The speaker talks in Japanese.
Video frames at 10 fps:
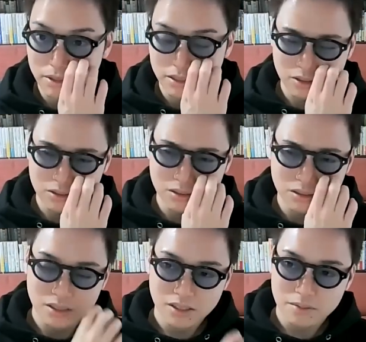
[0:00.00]
まあそれこ
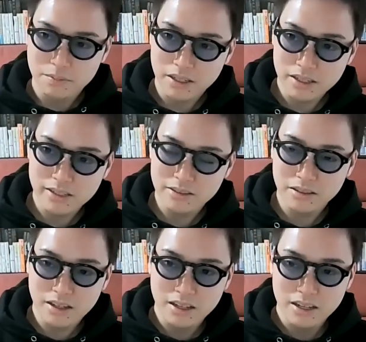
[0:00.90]
そ、まあ最近
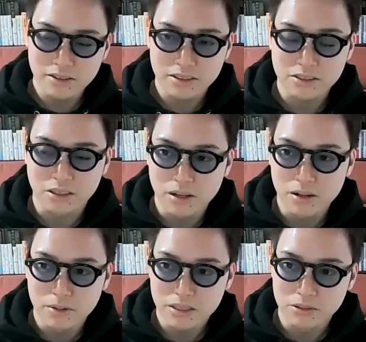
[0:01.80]
の AI のやつとか
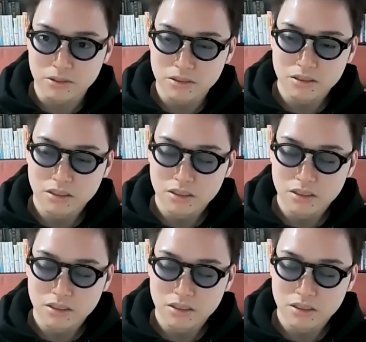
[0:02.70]
は割と